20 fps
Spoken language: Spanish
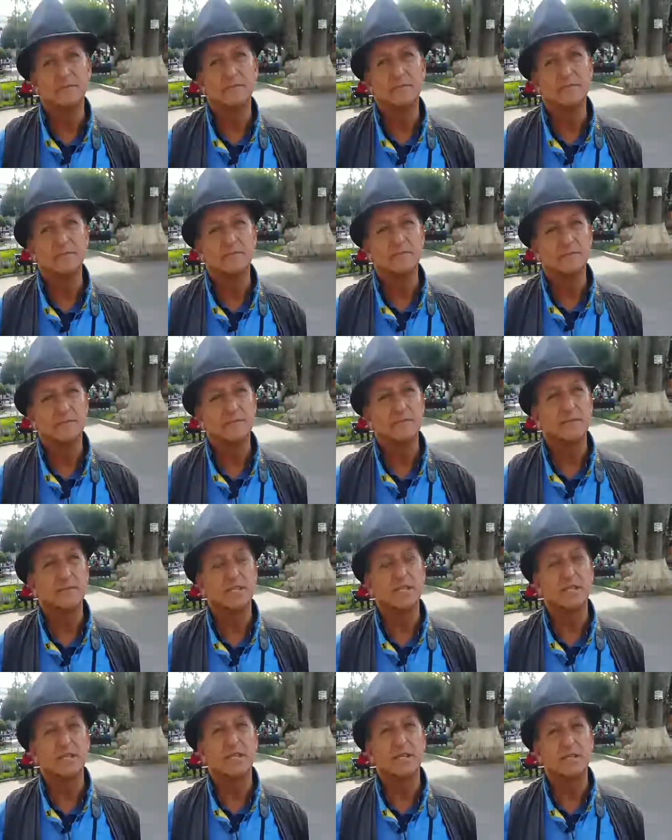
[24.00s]
10 años
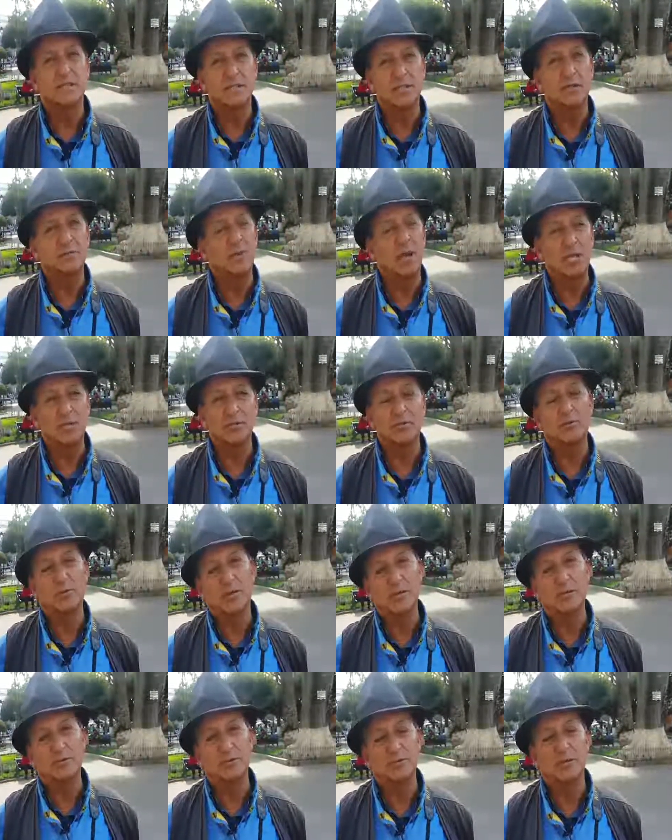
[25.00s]
será, ¿no? Sí, sí más.
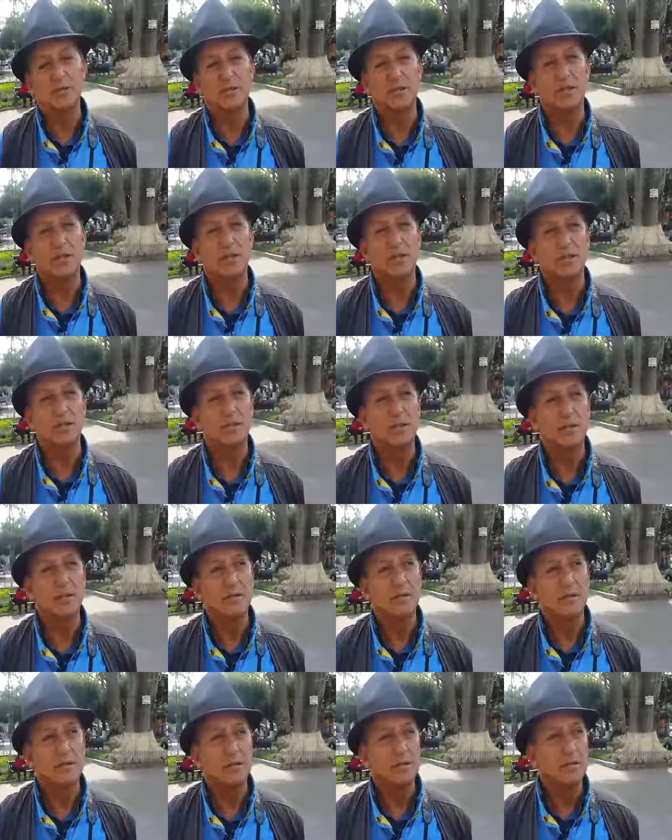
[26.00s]
Ajá. Pero es
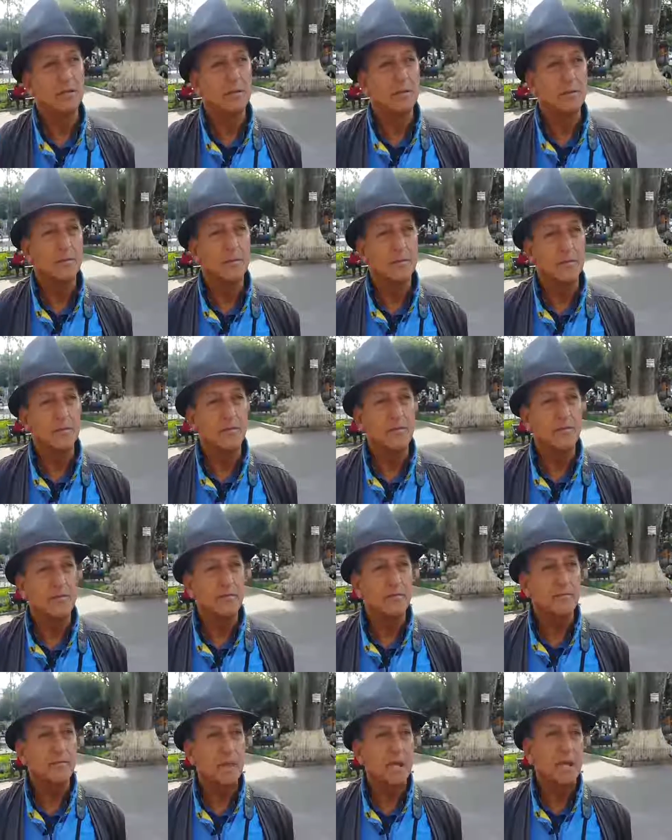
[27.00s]
mejor ahora lo
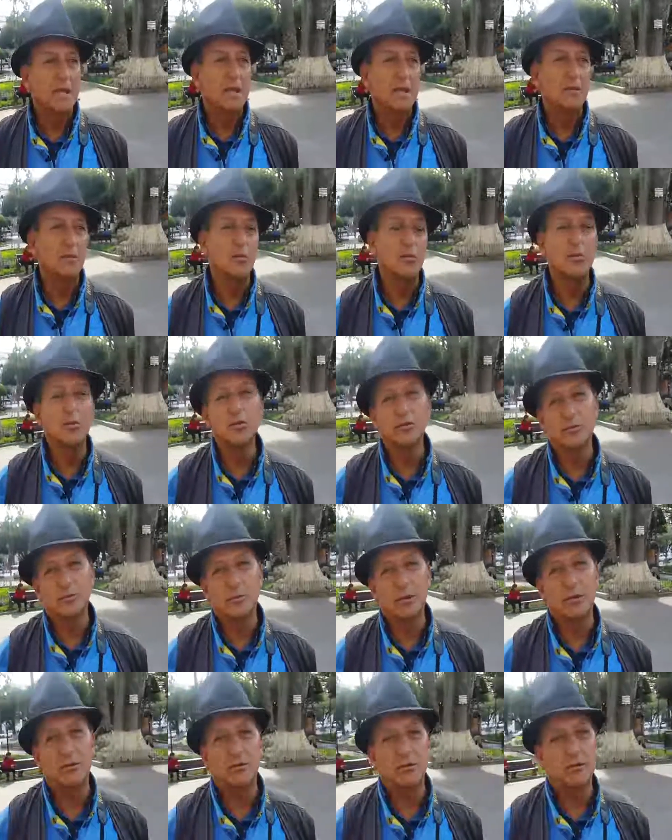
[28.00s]
digital mucho
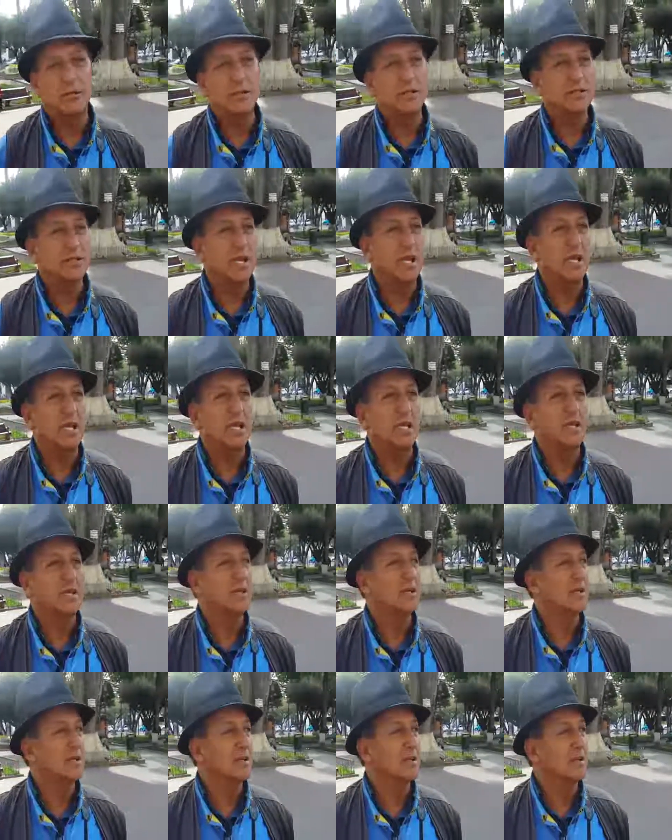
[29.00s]
mejor. Se
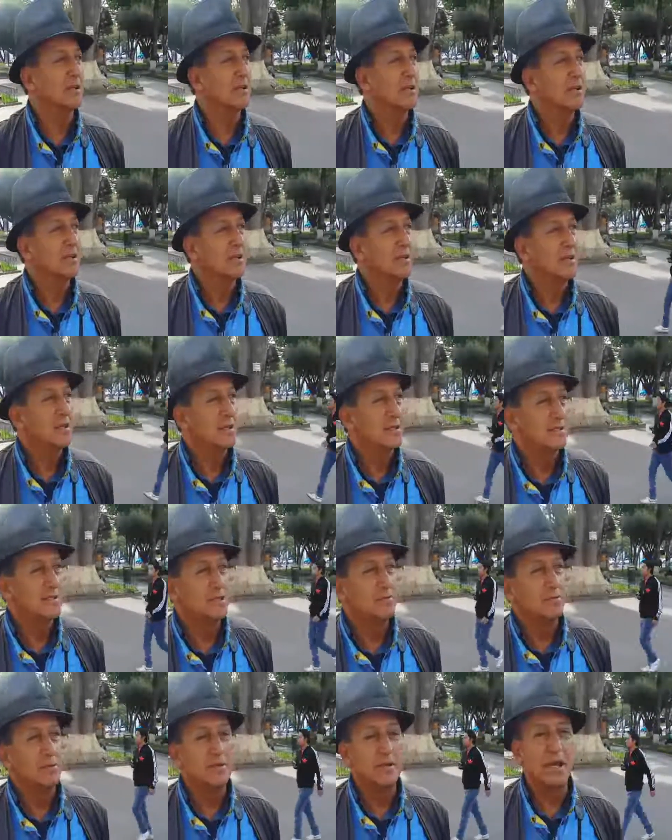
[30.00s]
ha
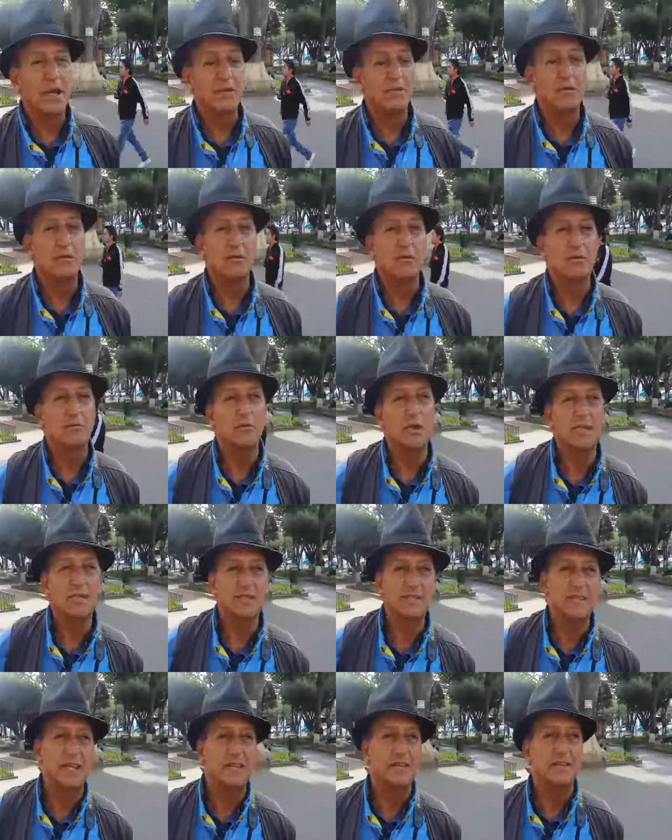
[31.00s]
simplificado
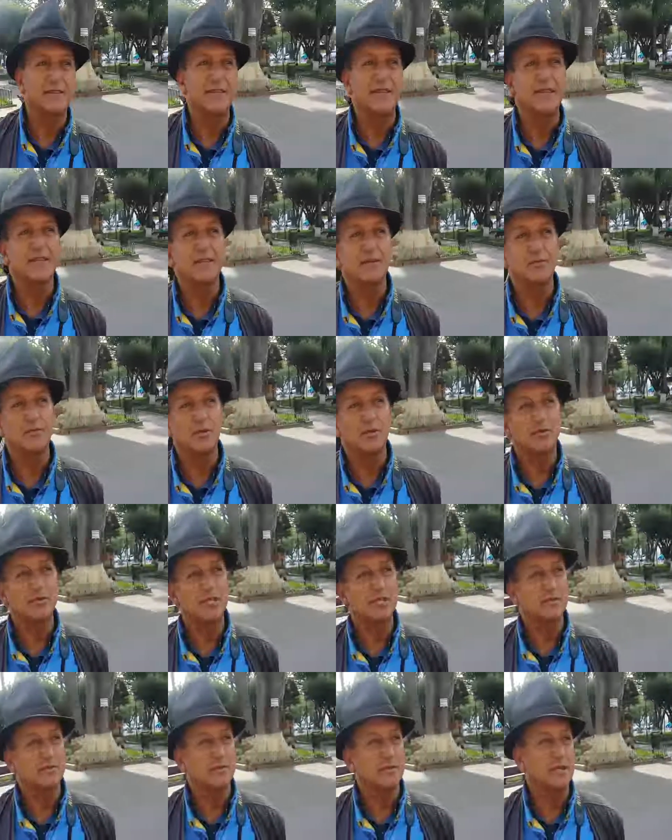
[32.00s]
bastante el
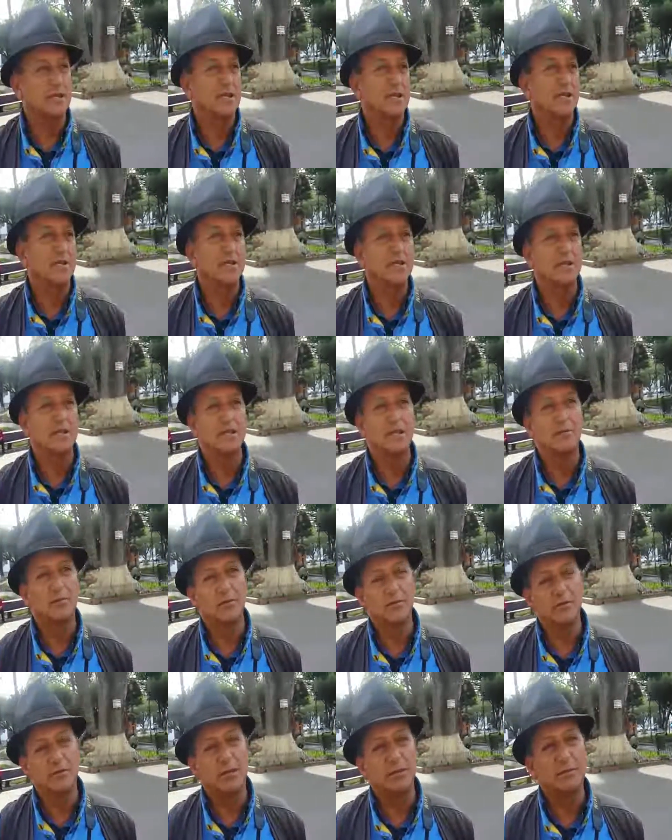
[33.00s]
proceso de la
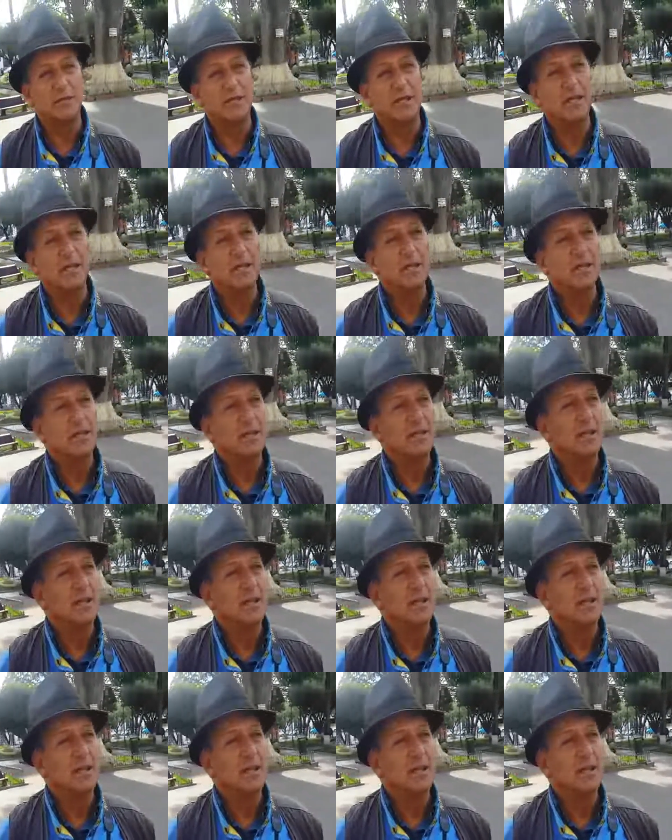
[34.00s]
fotografía.